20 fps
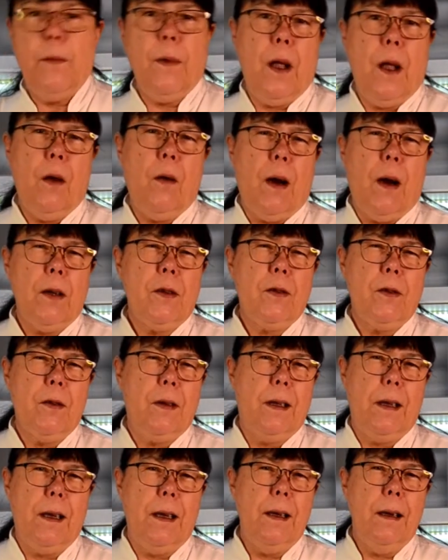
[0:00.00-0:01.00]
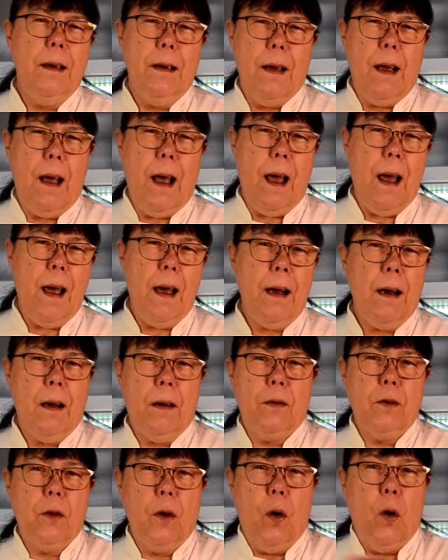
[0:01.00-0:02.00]
eu acho que é
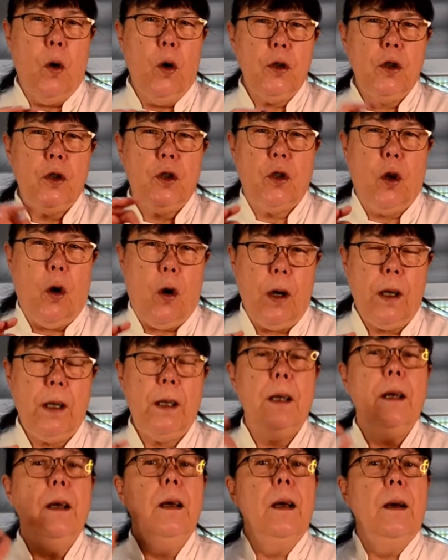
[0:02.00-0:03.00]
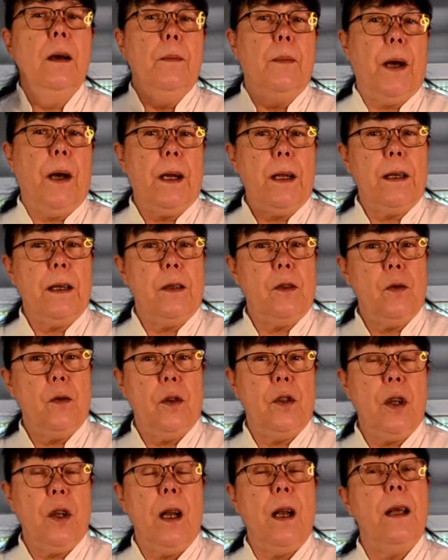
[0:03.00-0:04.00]
o toque para que a
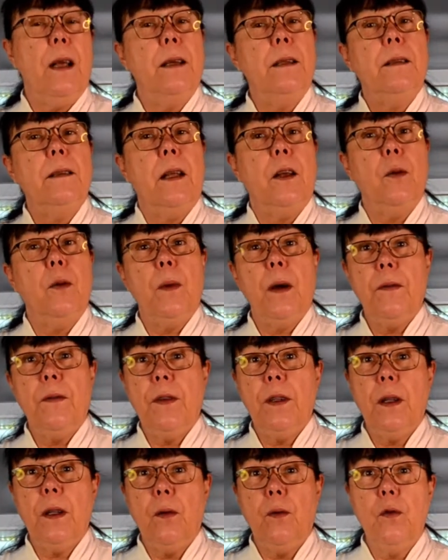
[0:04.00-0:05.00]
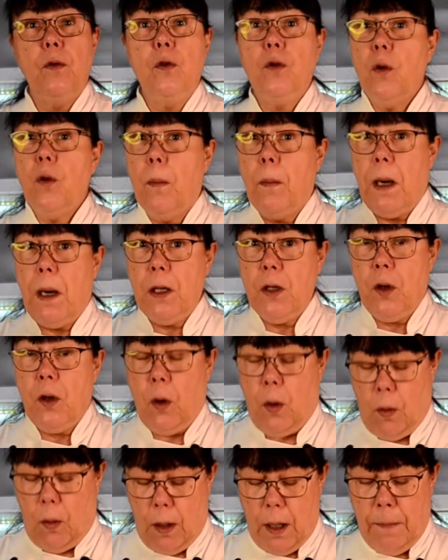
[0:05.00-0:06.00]
sua geleia tenha uma vida útil mais
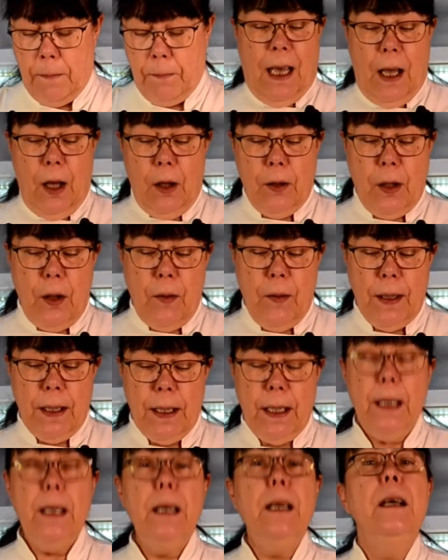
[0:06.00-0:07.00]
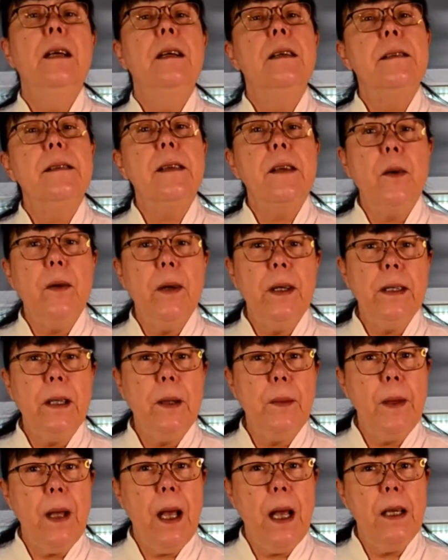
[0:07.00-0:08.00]
longa. Eu tenho aqui 50
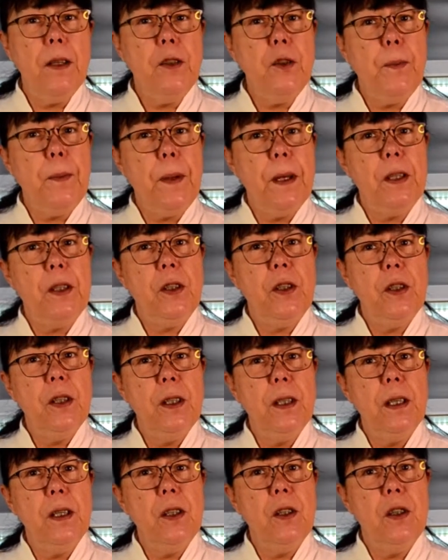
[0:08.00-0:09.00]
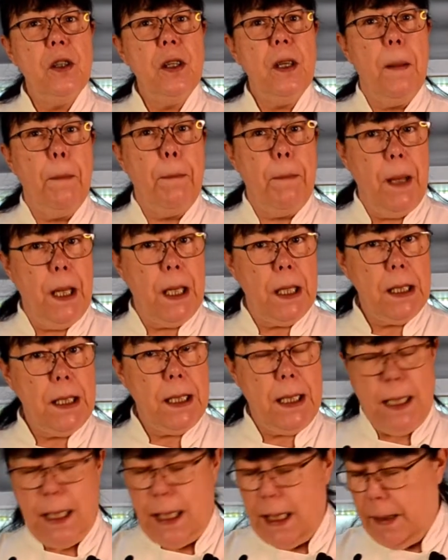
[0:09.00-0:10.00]
ml de pectina de
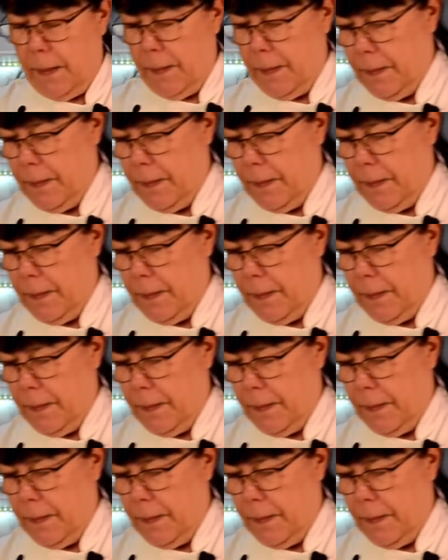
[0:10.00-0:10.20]
melancia.